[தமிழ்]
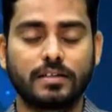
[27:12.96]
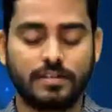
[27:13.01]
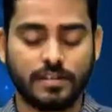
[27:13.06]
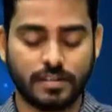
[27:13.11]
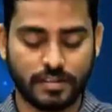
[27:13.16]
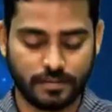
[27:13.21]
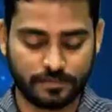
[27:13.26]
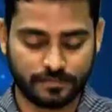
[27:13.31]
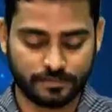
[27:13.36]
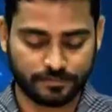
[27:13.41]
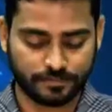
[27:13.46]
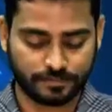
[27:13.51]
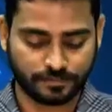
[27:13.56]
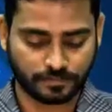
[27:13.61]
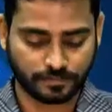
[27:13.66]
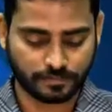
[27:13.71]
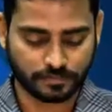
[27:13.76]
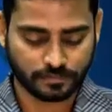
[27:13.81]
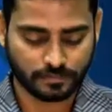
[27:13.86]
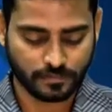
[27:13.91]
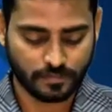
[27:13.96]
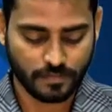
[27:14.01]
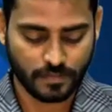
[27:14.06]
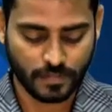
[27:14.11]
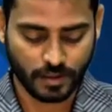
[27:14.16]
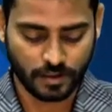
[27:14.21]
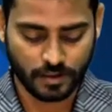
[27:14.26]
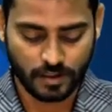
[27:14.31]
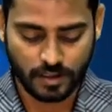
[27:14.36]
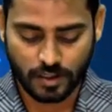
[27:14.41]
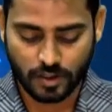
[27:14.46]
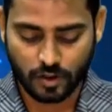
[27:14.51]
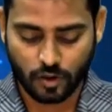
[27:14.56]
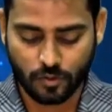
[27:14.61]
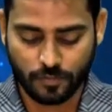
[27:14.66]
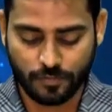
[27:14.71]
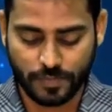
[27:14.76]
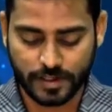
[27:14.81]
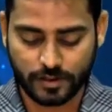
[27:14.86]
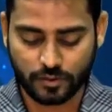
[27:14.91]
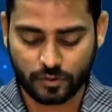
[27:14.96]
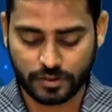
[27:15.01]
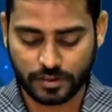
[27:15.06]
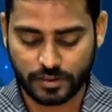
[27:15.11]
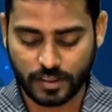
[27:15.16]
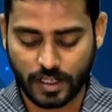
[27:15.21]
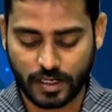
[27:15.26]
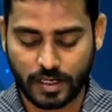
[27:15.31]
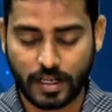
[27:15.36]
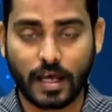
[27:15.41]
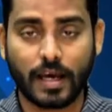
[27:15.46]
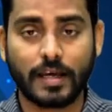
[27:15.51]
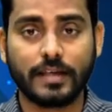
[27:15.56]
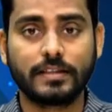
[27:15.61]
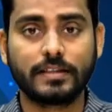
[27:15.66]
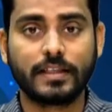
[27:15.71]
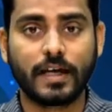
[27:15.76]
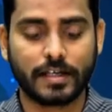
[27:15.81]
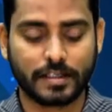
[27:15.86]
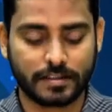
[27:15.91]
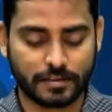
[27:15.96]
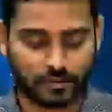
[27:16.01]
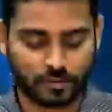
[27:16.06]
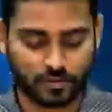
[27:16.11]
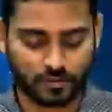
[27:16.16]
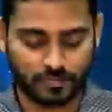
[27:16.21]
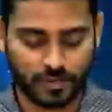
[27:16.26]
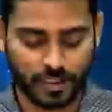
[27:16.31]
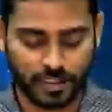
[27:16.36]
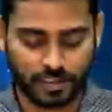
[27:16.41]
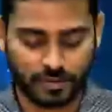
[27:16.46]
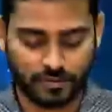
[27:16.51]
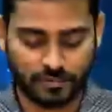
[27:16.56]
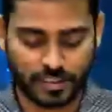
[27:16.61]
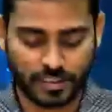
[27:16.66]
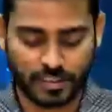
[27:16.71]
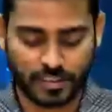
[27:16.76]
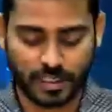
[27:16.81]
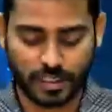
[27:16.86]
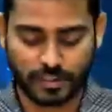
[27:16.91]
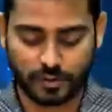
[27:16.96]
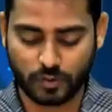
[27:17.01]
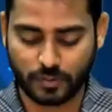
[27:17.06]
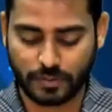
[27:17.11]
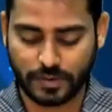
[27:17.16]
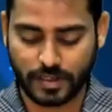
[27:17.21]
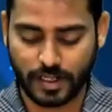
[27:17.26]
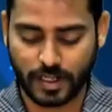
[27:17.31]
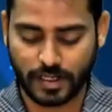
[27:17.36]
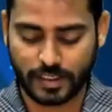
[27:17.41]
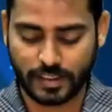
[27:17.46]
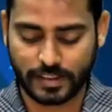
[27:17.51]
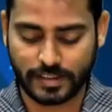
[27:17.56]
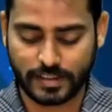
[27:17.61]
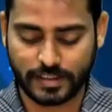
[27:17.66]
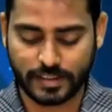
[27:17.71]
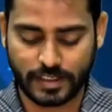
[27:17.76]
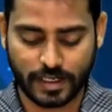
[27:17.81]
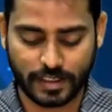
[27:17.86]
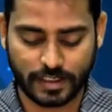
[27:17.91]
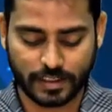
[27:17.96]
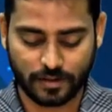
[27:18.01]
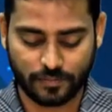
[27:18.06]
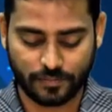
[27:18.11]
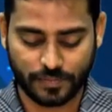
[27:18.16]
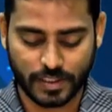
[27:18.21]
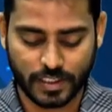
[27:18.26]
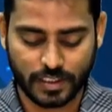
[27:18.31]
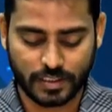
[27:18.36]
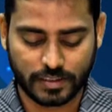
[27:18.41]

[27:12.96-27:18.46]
அந்த செய்தி குப்பை கூட்டினால் ஐந்தாயிரம் ரூபாய் வெற்றிலை துப்பினால் இரண்டாயிரம்